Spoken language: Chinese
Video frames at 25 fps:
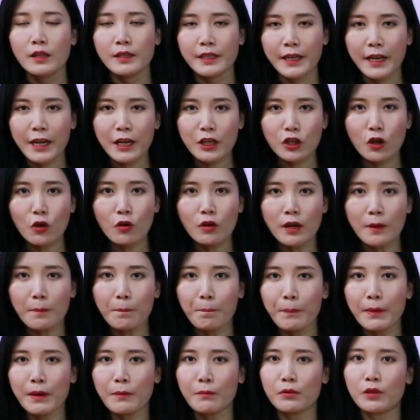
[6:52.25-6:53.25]
签收
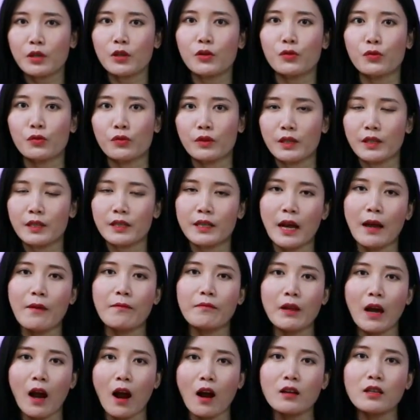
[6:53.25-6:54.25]
人并不是许金山，
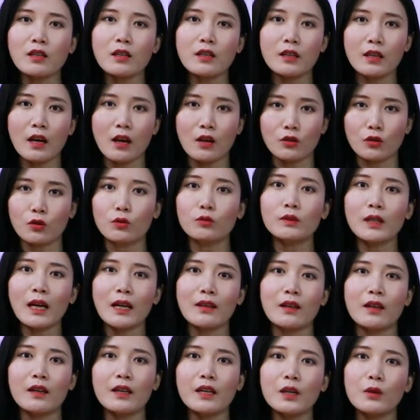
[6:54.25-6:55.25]
而是港中
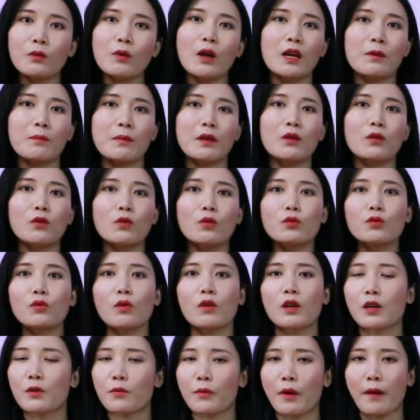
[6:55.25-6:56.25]
大的另外一名工
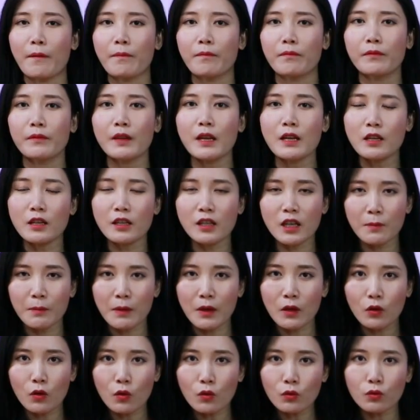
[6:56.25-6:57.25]
作人员。但是这
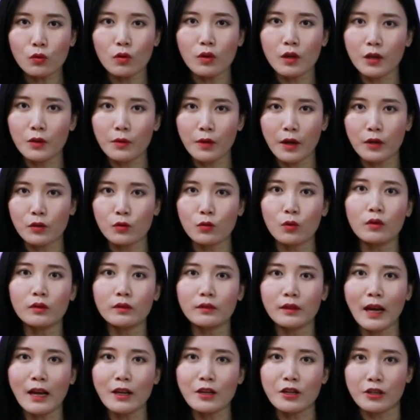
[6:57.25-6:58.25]
名工作人员说，
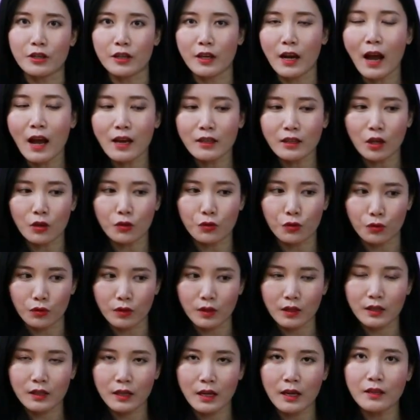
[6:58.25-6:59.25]
他只是按照许
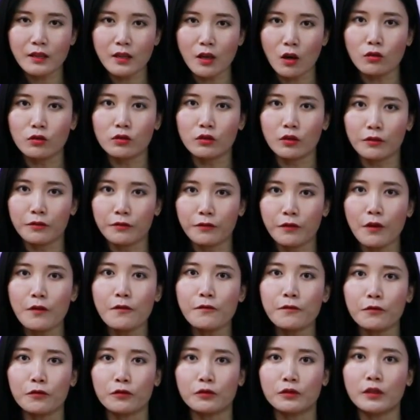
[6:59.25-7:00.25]
金山教授的
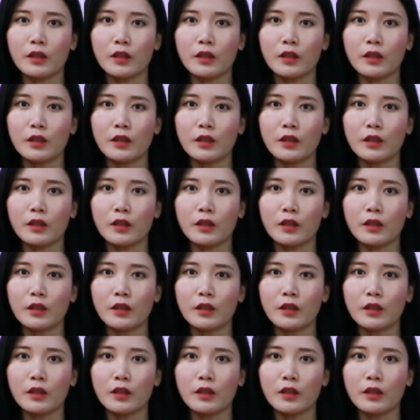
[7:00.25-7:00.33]
吩咐